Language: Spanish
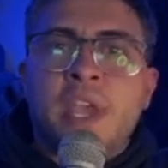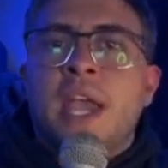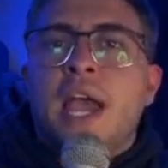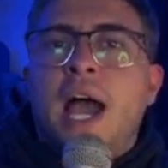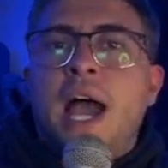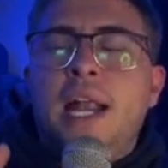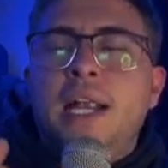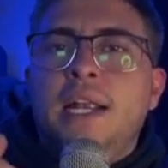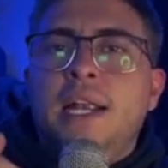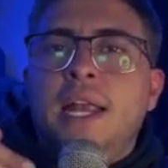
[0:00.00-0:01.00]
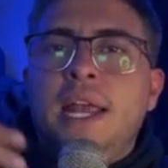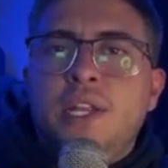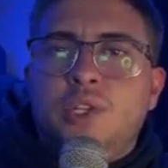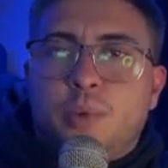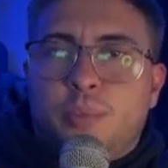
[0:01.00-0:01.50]
han
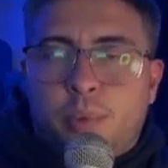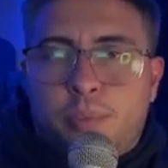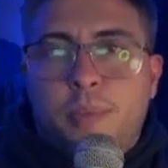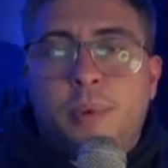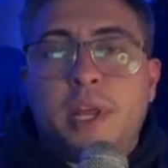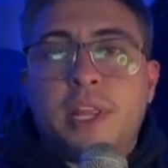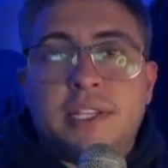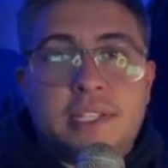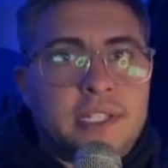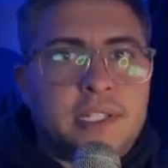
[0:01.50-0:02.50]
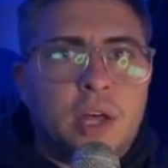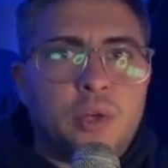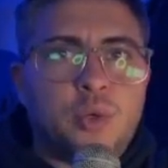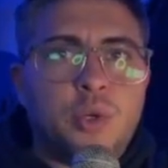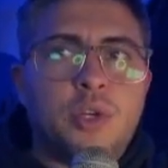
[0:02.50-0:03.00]
hecho pues, desde Estados
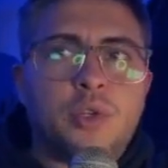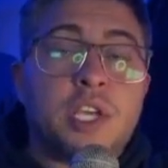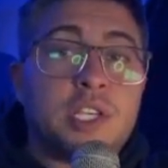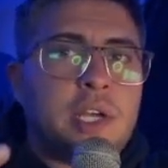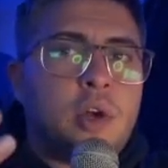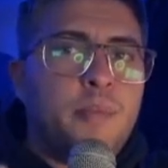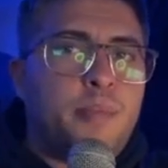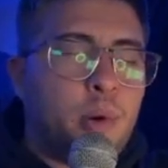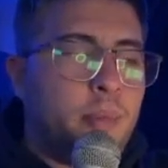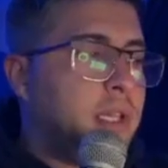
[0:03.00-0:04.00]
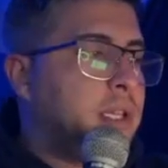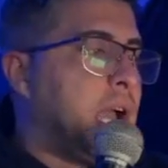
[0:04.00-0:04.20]
Unidos que se comprometa a